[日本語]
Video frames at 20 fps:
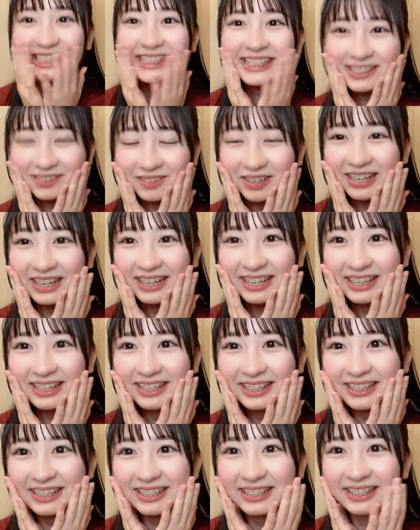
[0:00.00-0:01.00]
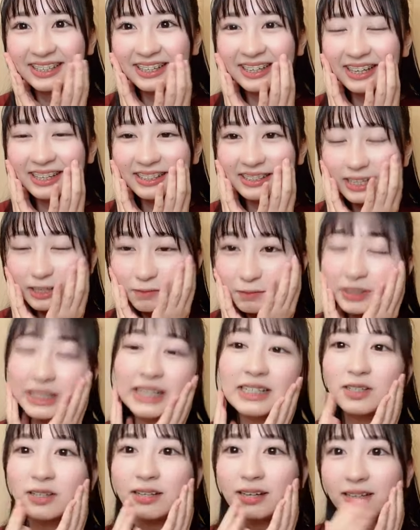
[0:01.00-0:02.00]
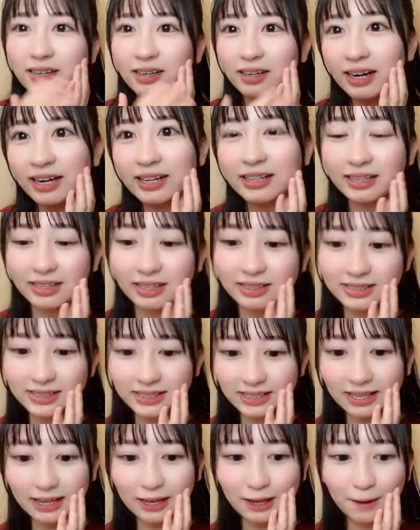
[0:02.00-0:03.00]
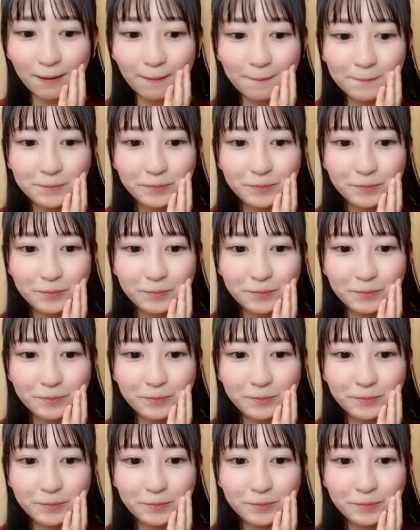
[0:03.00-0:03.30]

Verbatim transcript: 実はでもうテストだから帰らなきゃっつって